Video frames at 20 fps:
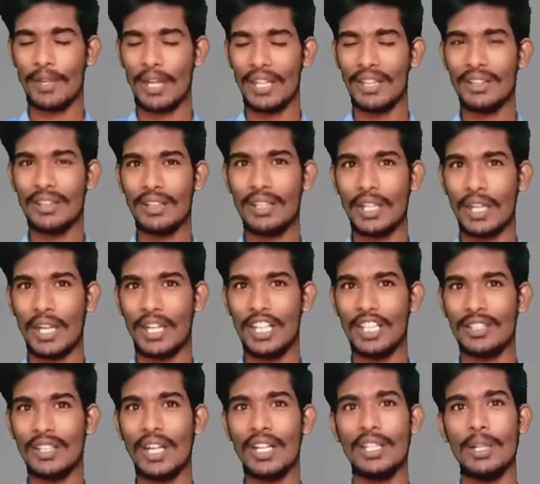అంత అంటే
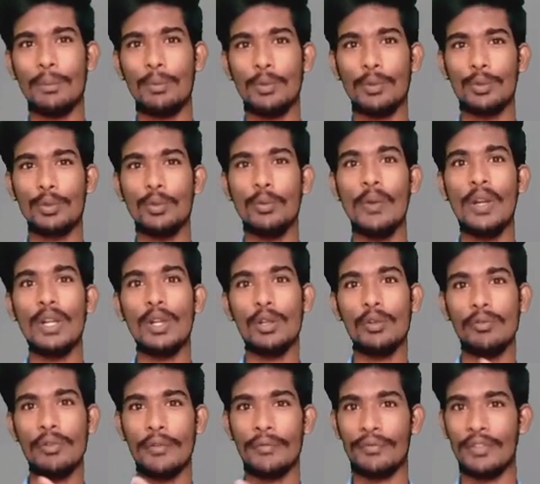దాదాపు ట్వెల్వ్ టు
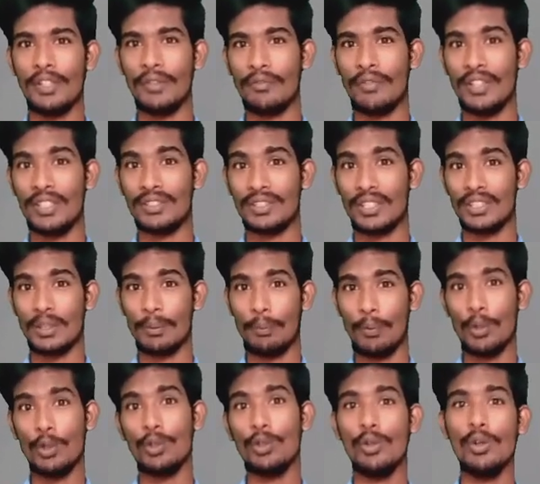ఫిఫ్టీన్ ఫీట్స్ అంత
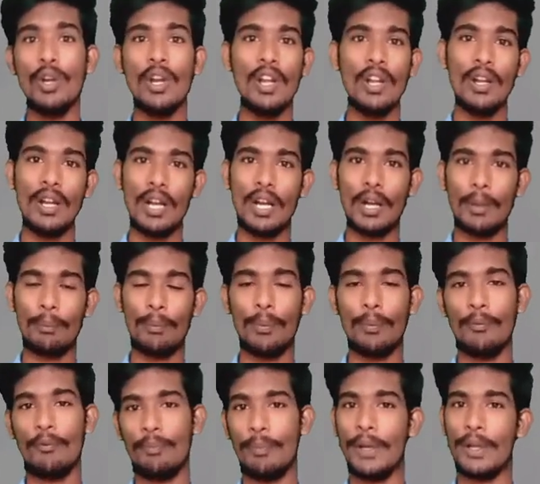పొడుగు
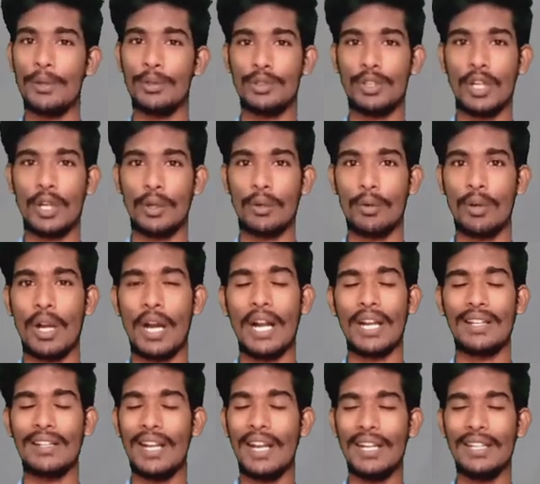పెరుగుతాడు ఆ
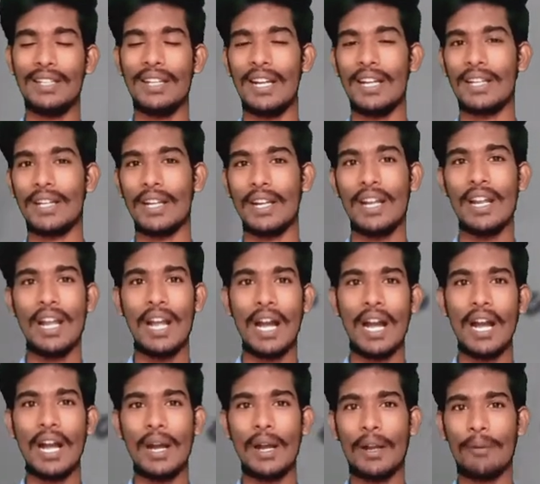నైట్ నైట్
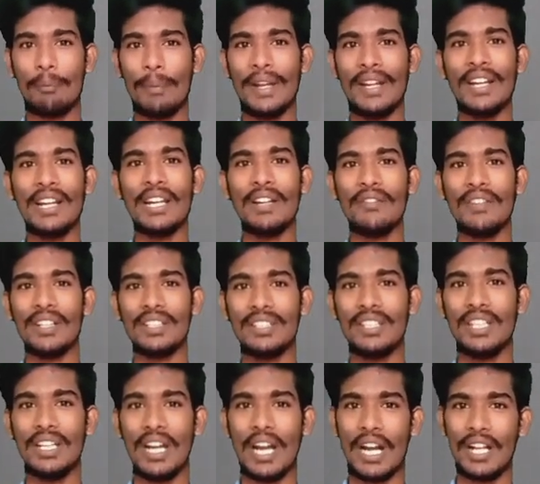ఆ పెరిగిన వ్యక్తి
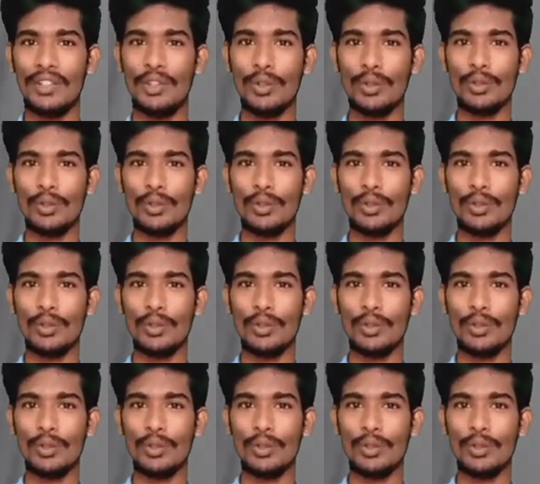అదే